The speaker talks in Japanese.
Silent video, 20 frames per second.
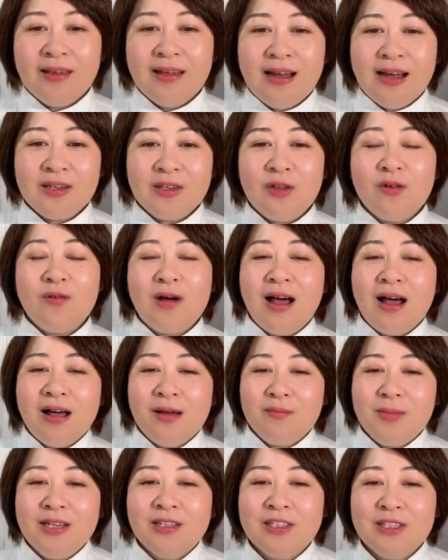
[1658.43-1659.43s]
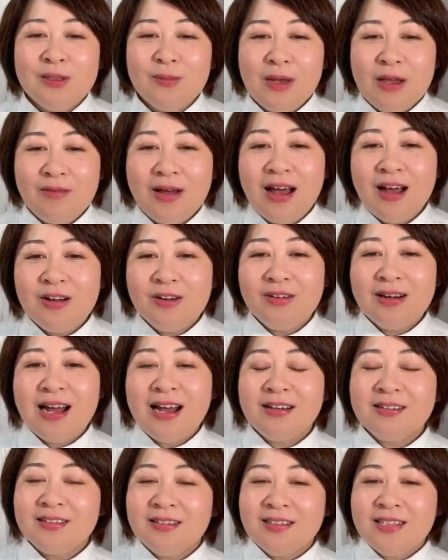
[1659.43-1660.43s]
あとはみっつめは
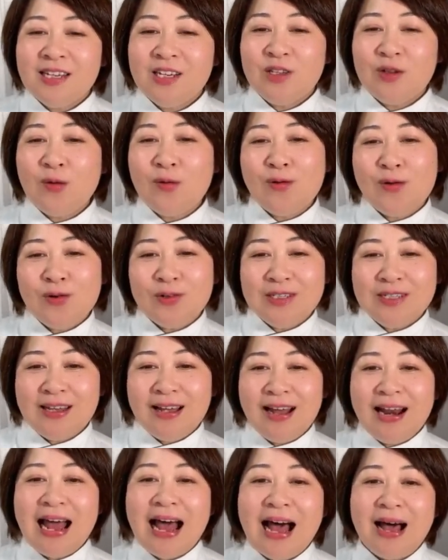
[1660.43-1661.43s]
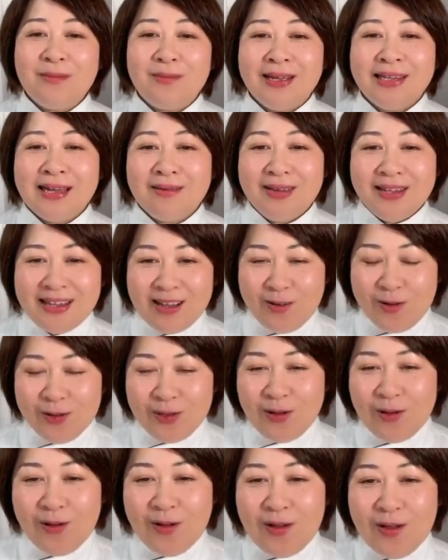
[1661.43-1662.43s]
フランス人の講師から学べたこ
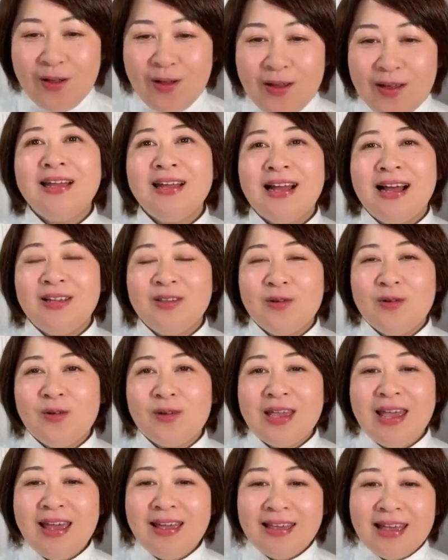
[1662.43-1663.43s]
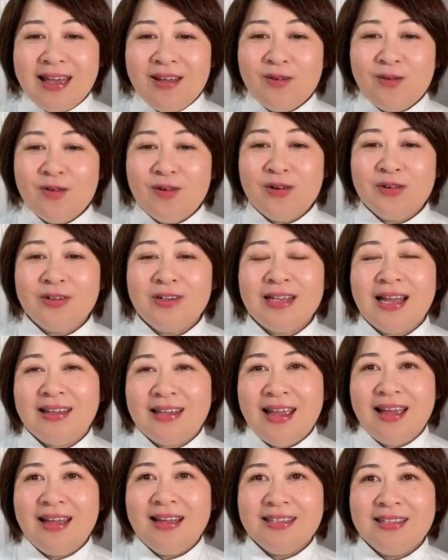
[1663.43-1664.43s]
と、あの経験豊富な、
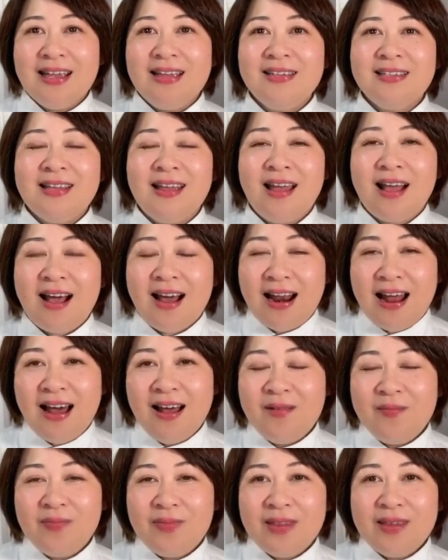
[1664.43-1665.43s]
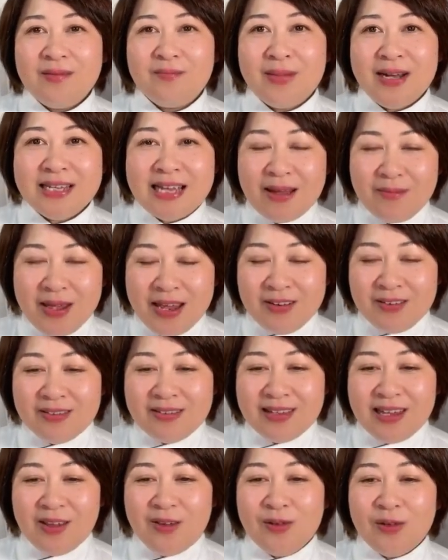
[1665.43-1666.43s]
ね、先生から学べるっ
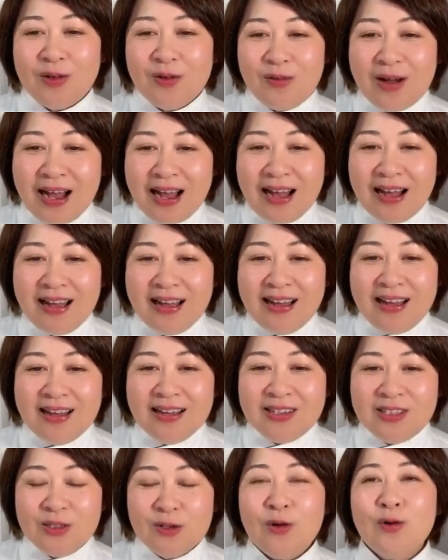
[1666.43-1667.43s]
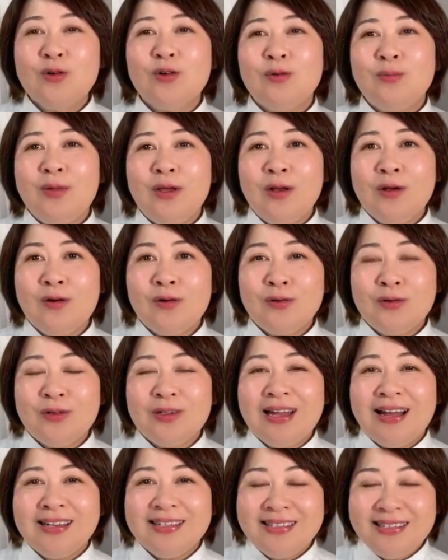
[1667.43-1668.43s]
ていうのはすごく魅力
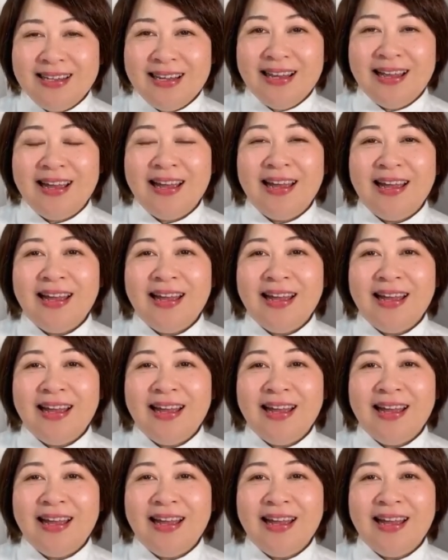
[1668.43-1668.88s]
だし、